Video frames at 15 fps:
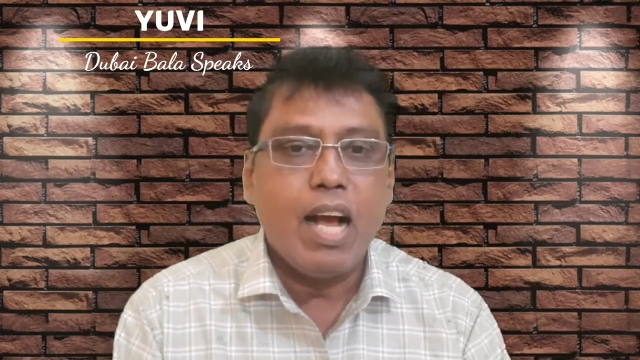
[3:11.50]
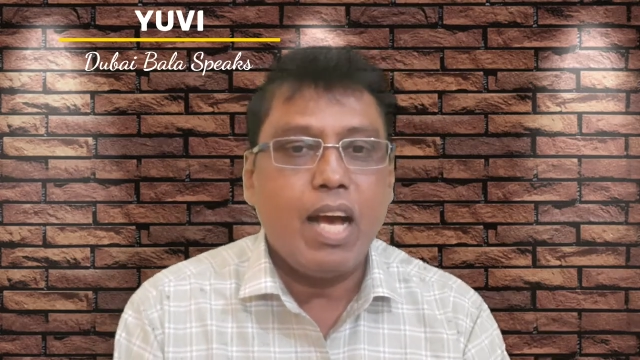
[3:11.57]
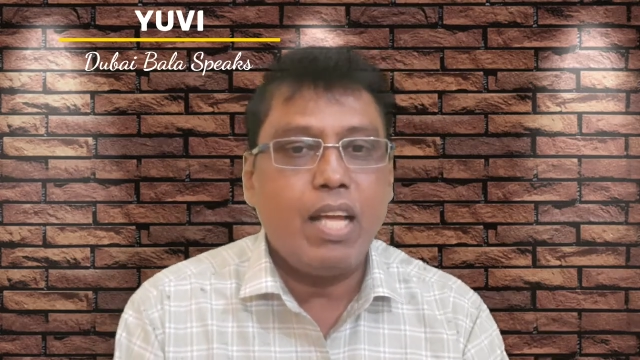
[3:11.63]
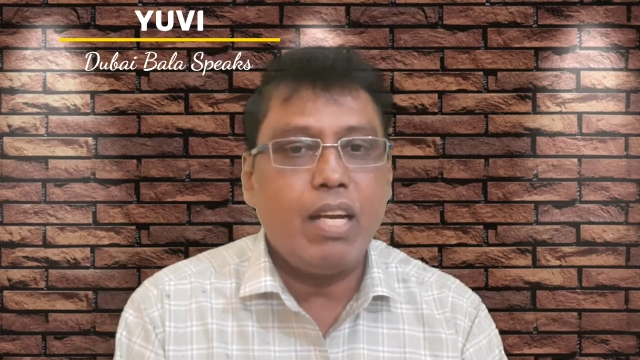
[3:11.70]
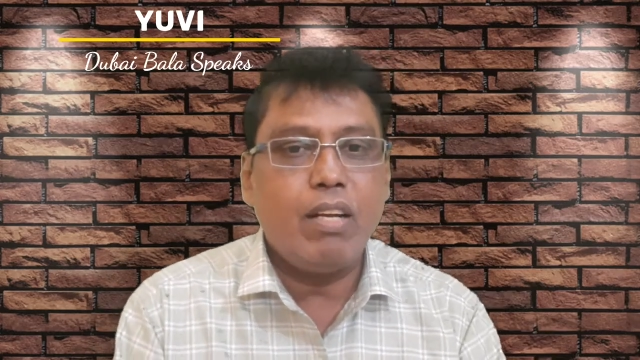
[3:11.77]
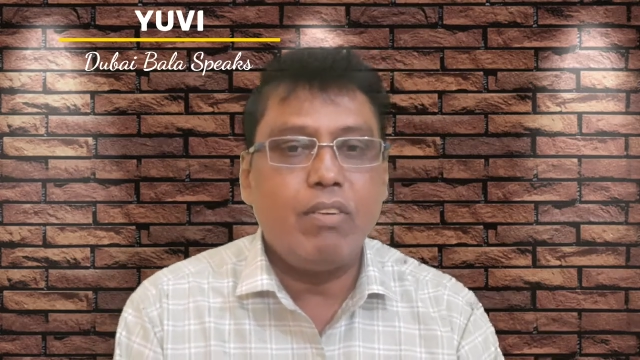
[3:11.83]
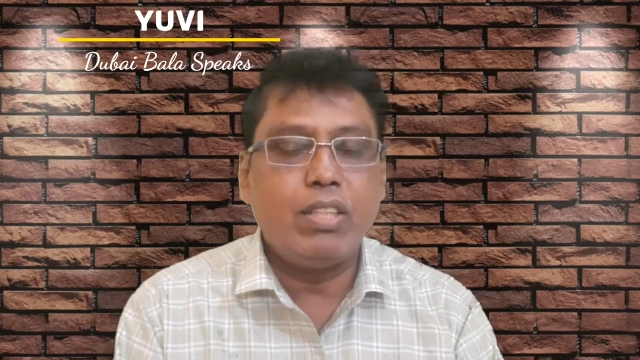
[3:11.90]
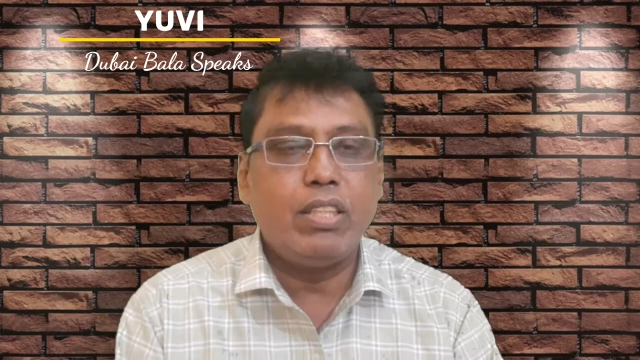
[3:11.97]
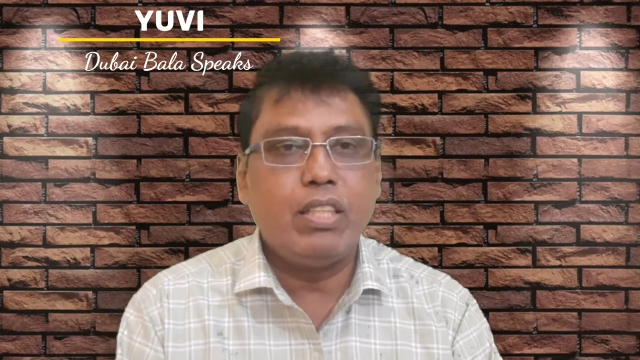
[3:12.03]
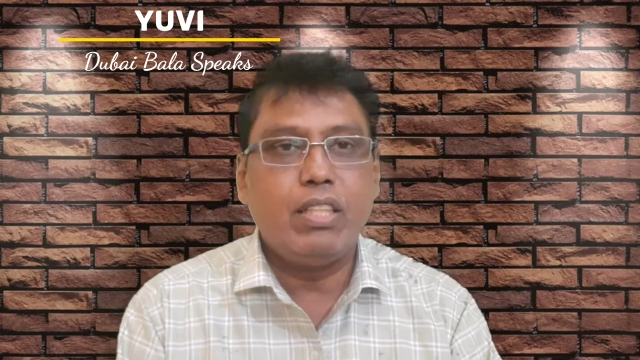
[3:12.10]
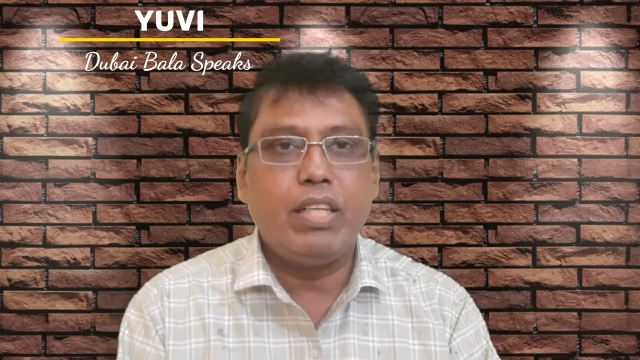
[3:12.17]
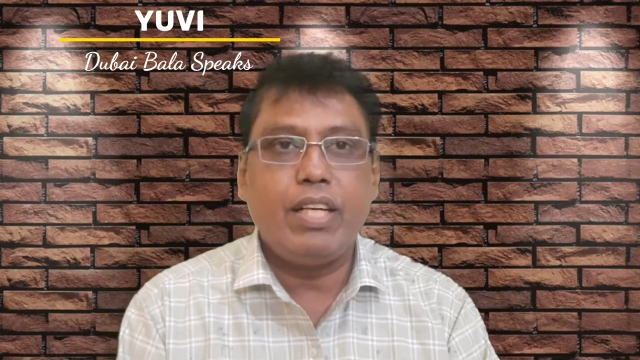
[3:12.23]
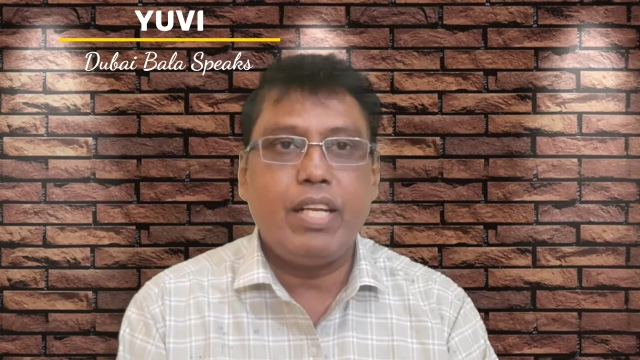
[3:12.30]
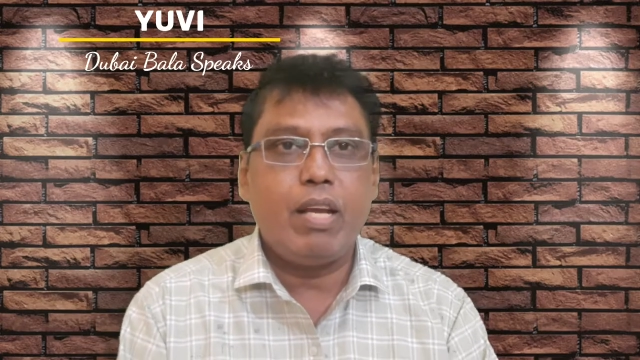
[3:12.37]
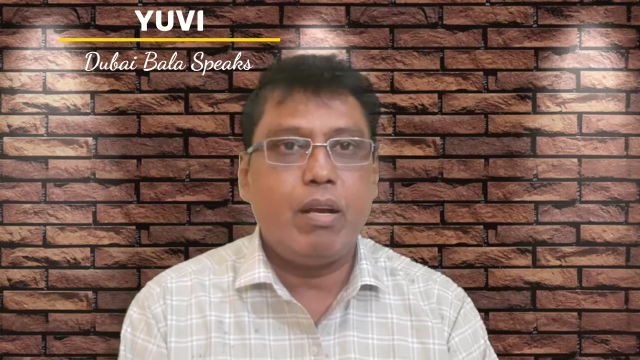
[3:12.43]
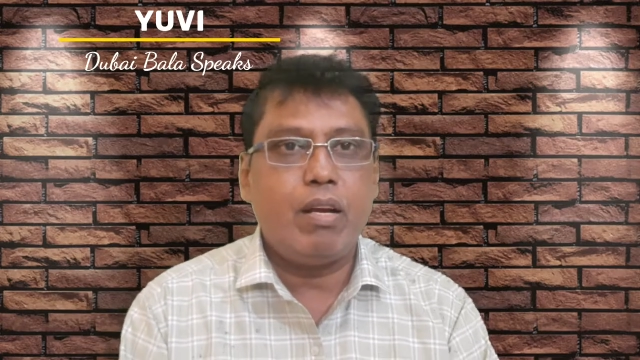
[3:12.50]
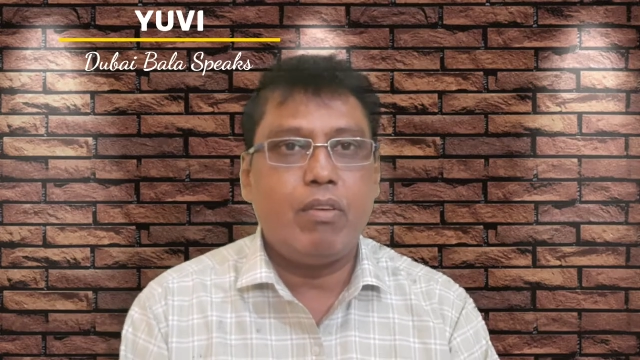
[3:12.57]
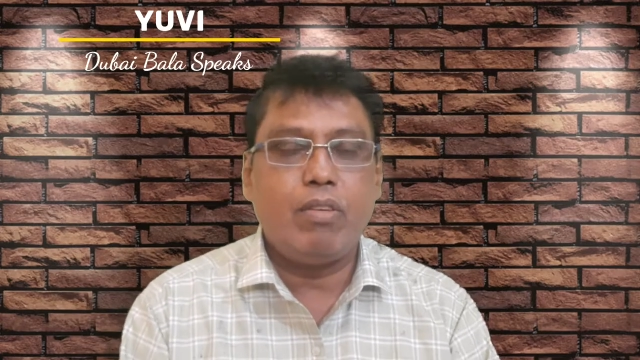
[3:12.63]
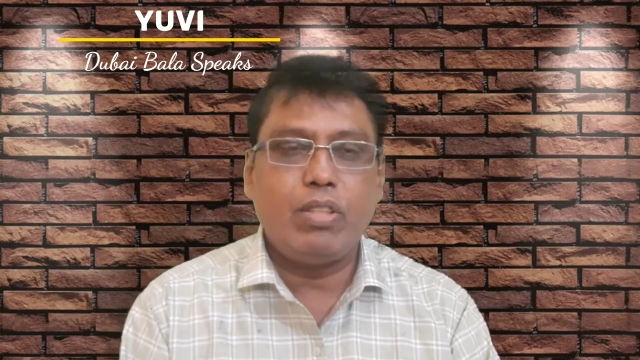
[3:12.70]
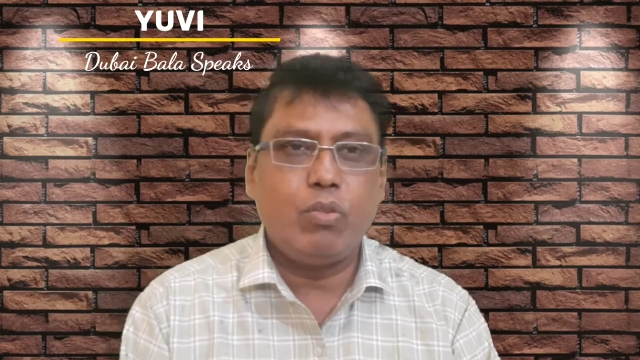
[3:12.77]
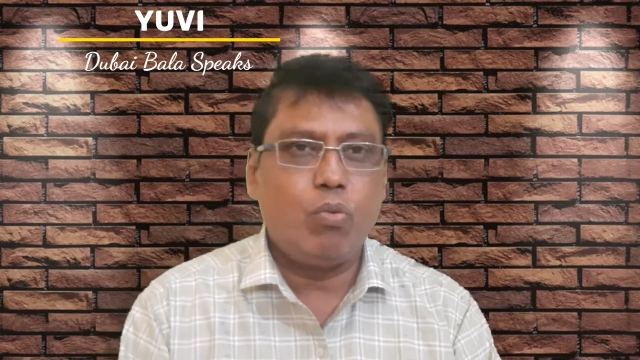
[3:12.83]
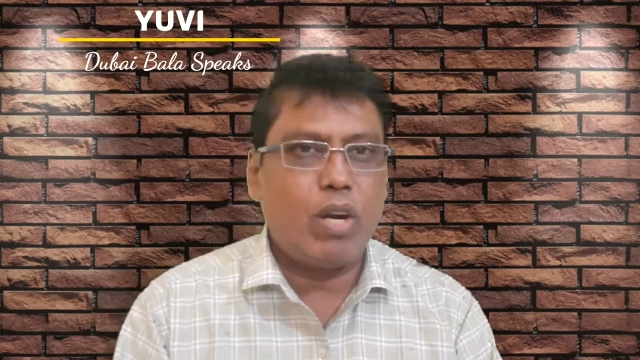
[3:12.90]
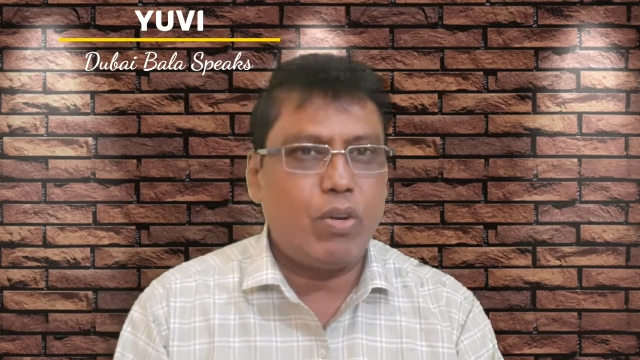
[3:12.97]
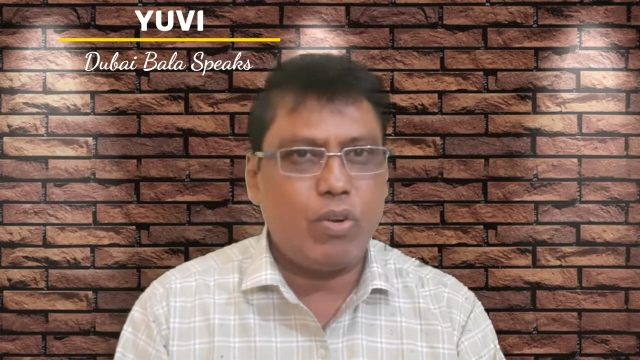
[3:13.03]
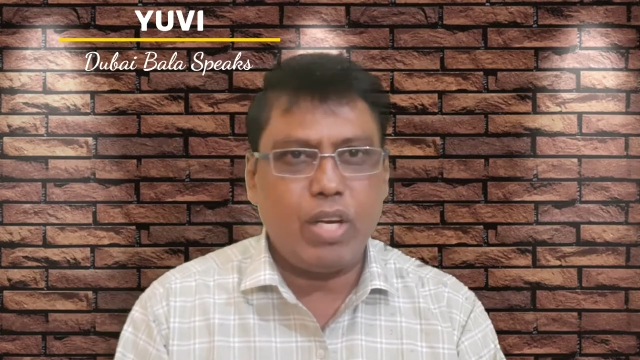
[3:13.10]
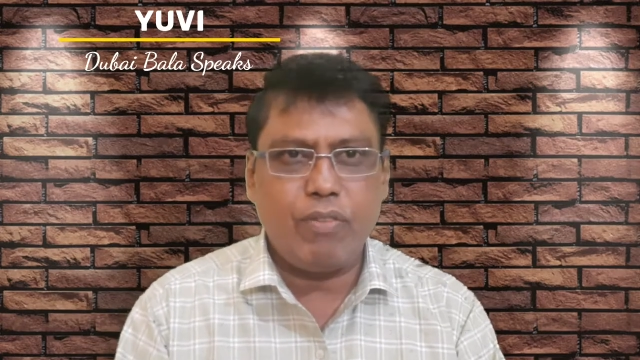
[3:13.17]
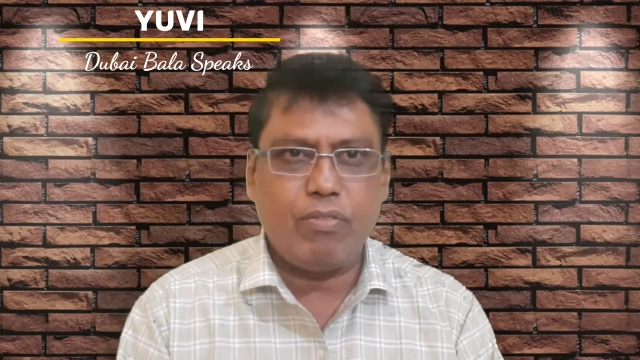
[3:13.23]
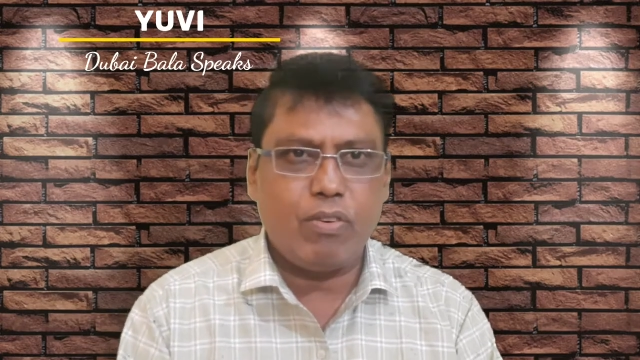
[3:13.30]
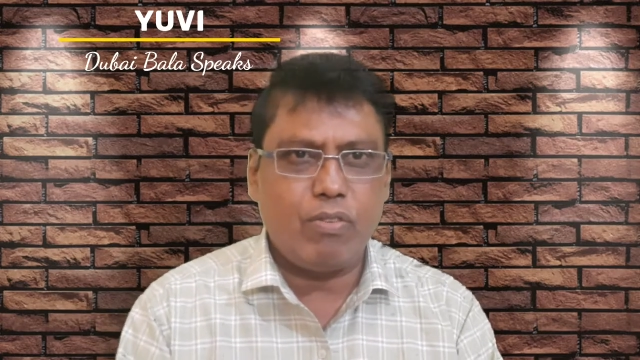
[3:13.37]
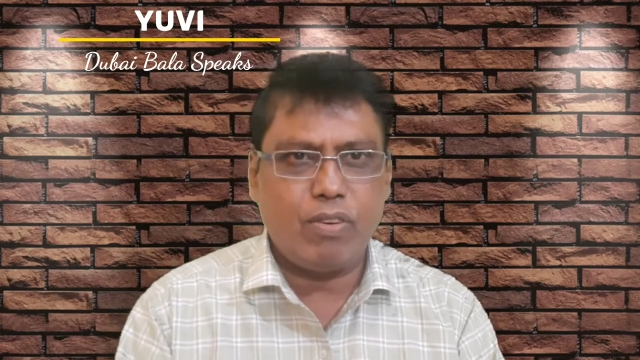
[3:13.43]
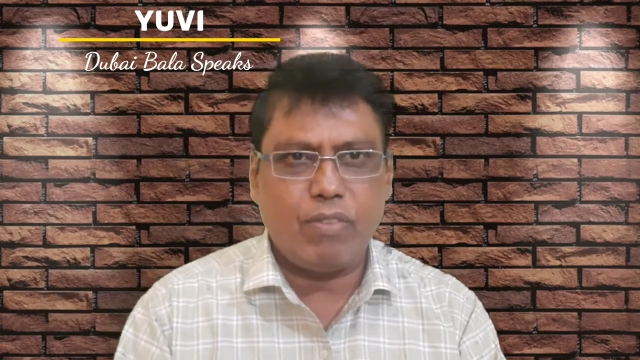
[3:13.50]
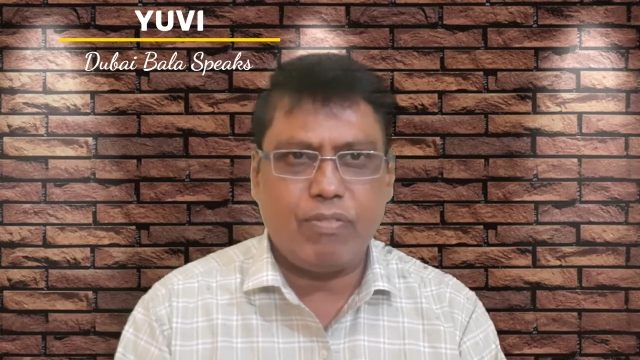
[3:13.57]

அதில் வந்து இந்தியா வந்து ஒன் டுவெண்ட்டி ஃபோர்